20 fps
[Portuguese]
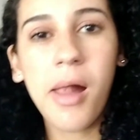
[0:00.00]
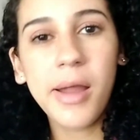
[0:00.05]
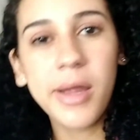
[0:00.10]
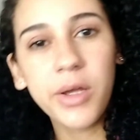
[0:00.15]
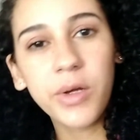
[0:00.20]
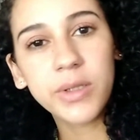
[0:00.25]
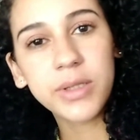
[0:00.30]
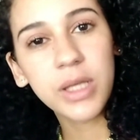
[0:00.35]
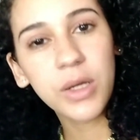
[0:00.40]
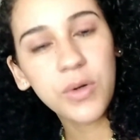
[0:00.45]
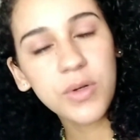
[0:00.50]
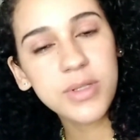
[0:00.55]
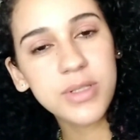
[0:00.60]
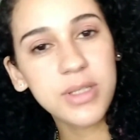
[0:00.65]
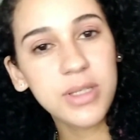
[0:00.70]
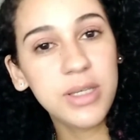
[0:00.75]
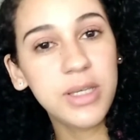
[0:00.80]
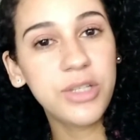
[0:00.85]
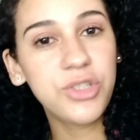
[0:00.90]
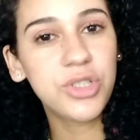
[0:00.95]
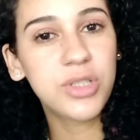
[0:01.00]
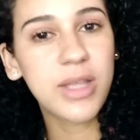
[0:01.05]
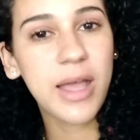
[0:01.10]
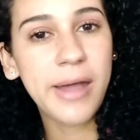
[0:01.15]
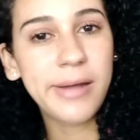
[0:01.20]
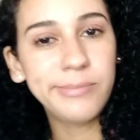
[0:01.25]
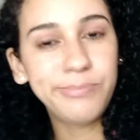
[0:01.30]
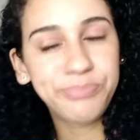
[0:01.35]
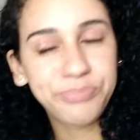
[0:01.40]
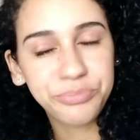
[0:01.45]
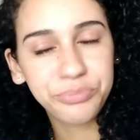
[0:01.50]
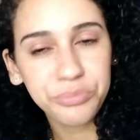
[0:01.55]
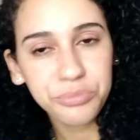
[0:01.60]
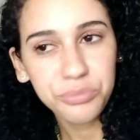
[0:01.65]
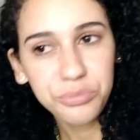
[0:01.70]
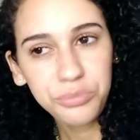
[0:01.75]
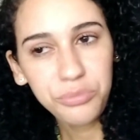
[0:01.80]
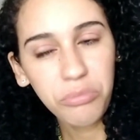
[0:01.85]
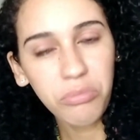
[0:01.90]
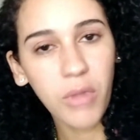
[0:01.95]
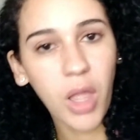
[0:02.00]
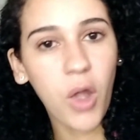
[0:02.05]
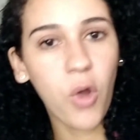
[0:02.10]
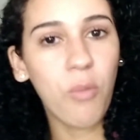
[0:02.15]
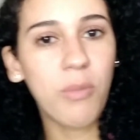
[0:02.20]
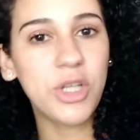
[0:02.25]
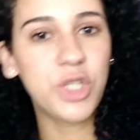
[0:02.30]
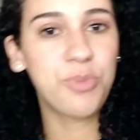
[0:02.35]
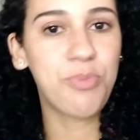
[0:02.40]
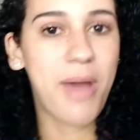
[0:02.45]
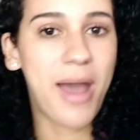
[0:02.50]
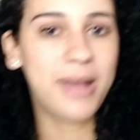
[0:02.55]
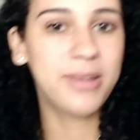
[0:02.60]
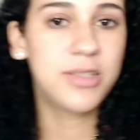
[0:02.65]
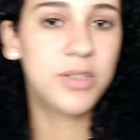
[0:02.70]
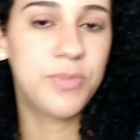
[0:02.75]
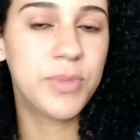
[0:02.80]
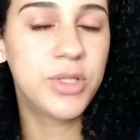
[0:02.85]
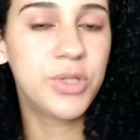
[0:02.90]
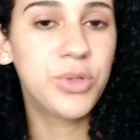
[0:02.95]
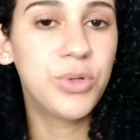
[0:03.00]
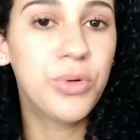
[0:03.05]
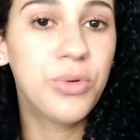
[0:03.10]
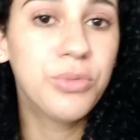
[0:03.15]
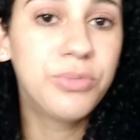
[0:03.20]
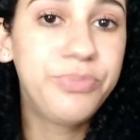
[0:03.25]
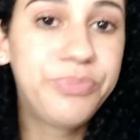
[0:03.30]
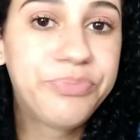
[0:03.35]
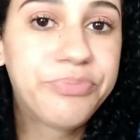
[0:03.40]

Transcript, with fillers: Eu até consegui editar algumas partes, mas eu não,